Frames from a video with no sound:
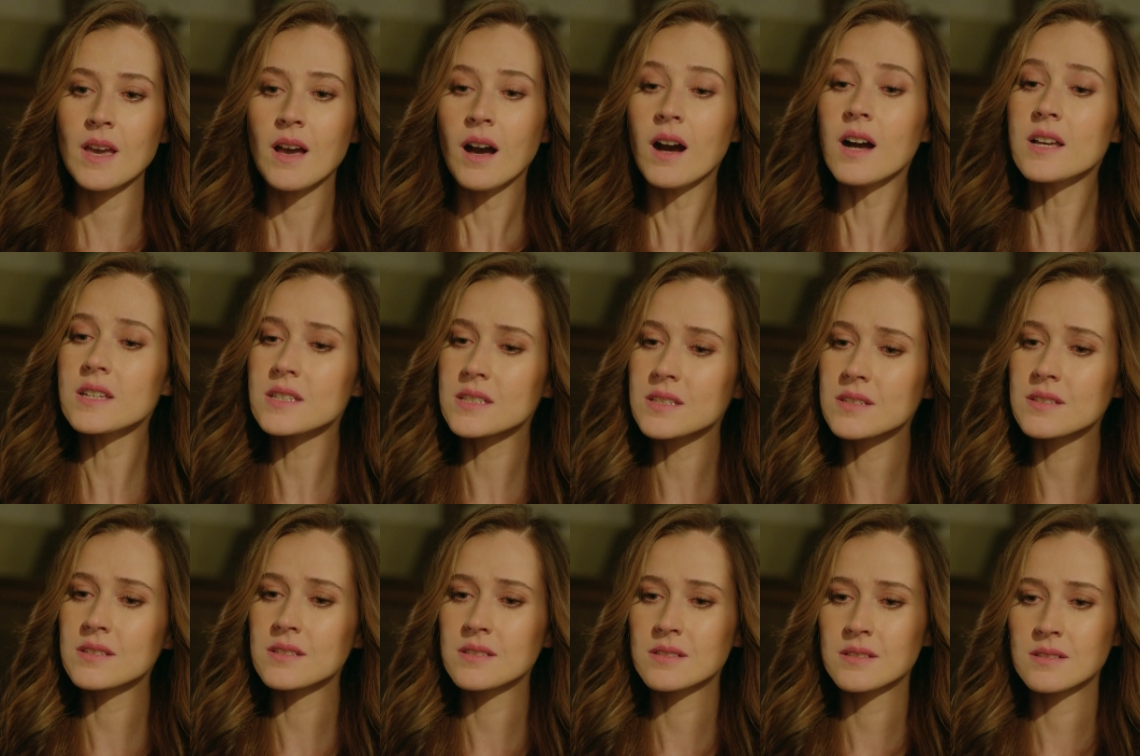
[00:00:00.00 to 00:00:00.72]

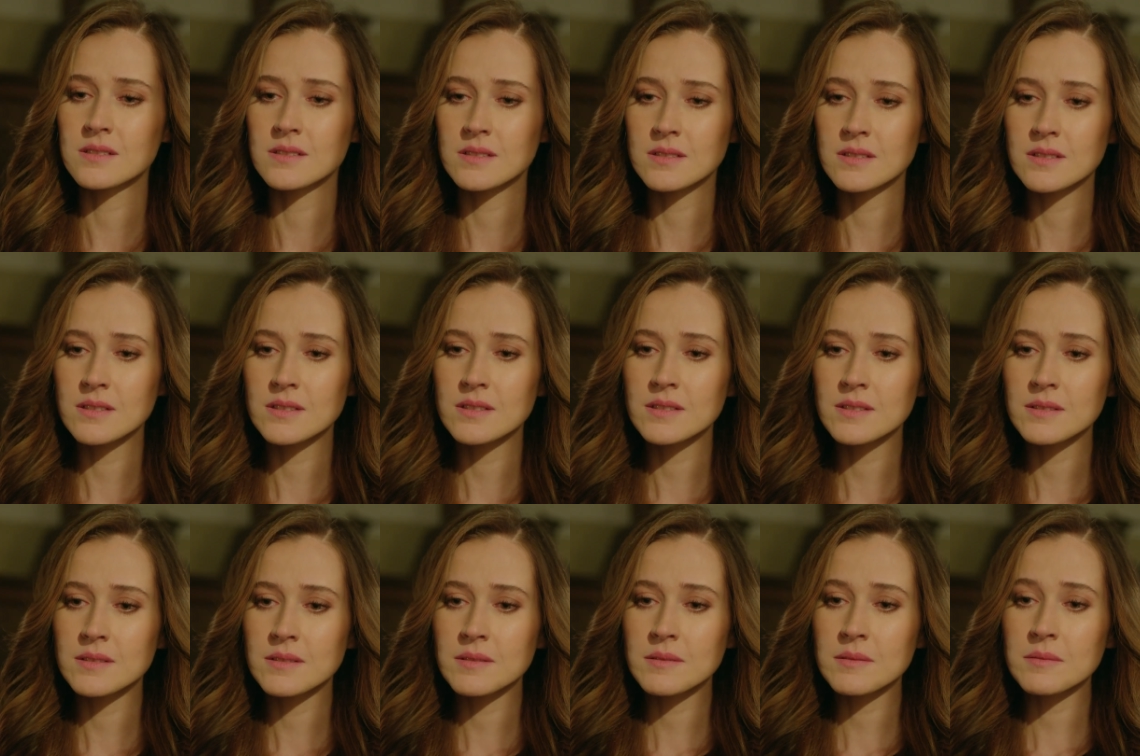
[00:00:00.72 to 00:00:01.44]
Hayır.
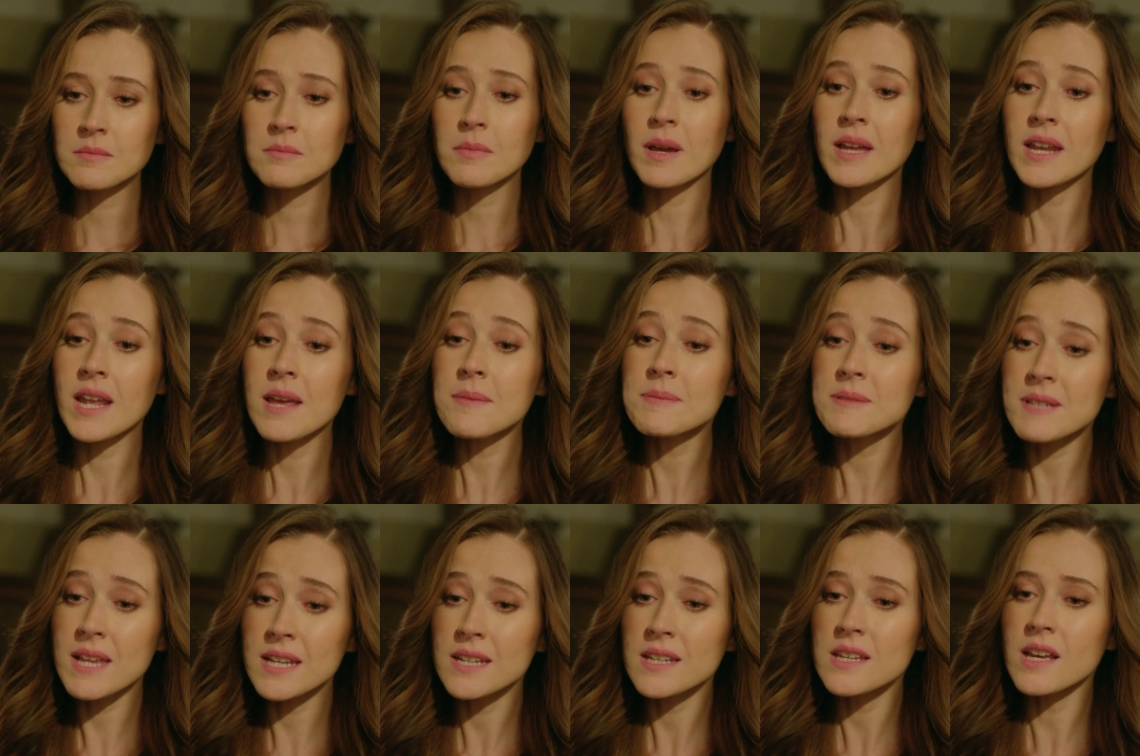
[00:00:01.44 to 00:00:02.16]
Ben hep
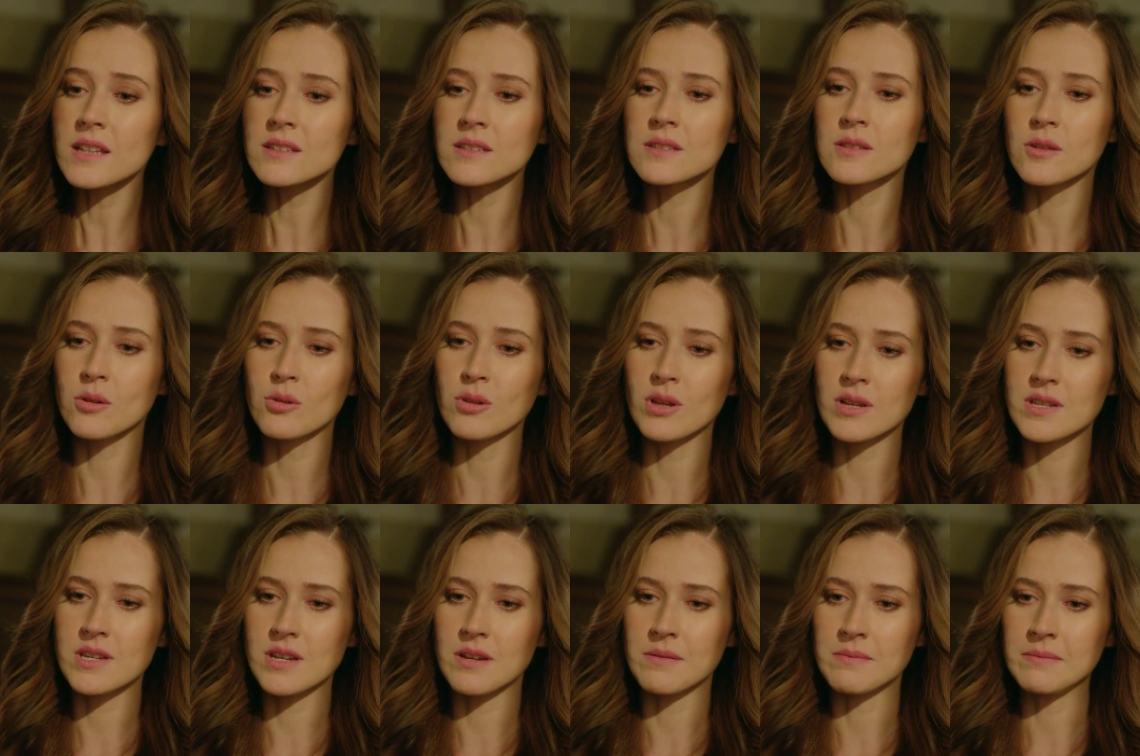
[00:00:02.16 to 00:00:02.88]
senin yanında
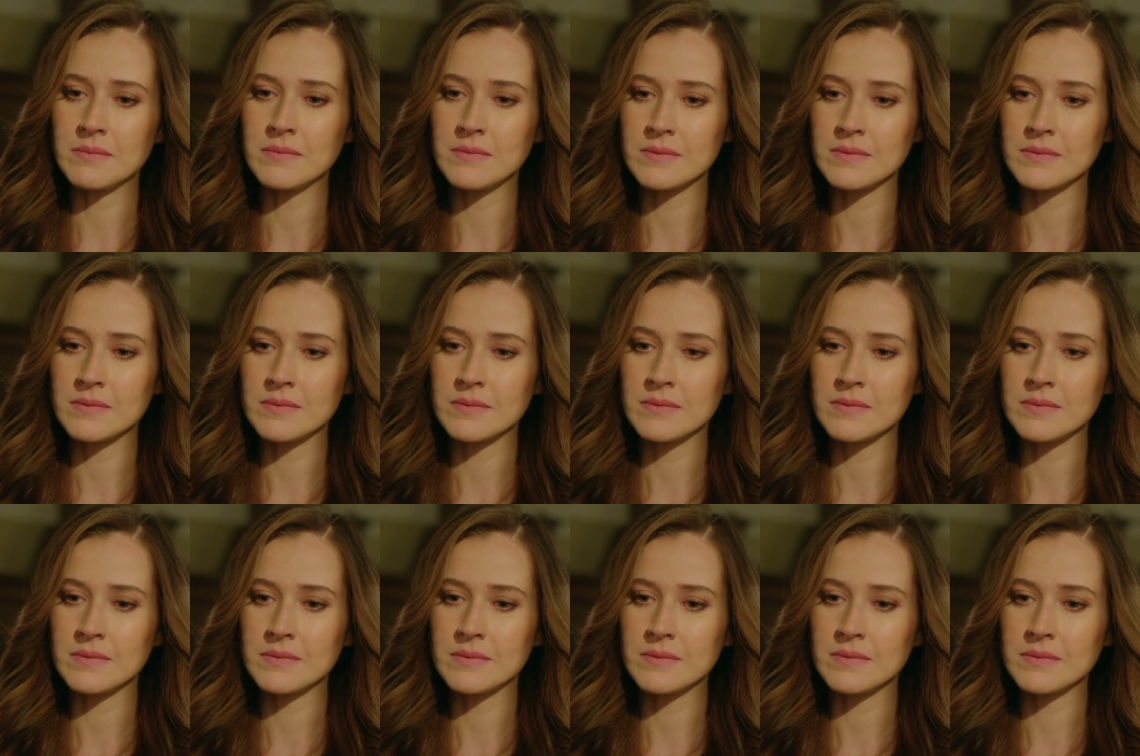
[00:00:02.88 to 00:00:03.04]
olacağım.